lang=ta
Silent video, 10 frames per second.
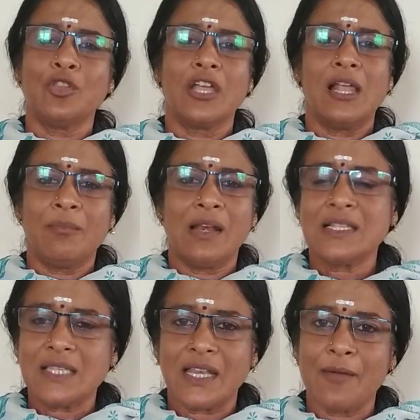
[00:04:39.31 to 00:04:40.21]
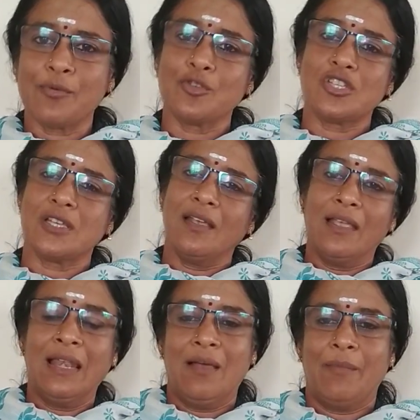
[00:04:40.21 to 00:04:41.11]
முதுகெலும்பெல்லாம் சரியா போச்சு
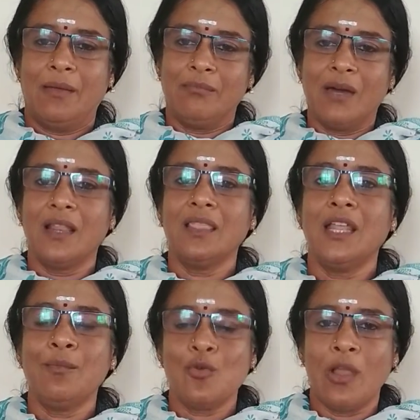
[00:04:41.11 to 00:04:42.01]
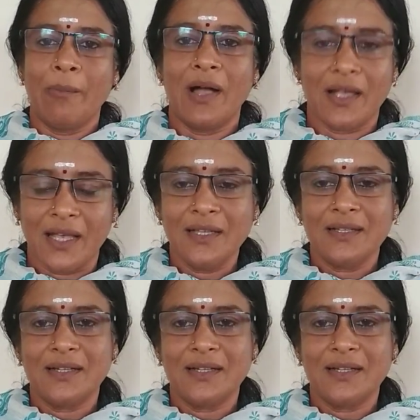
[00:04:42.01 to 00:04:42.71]
எல்லாமே மருந்தின் மூலமாக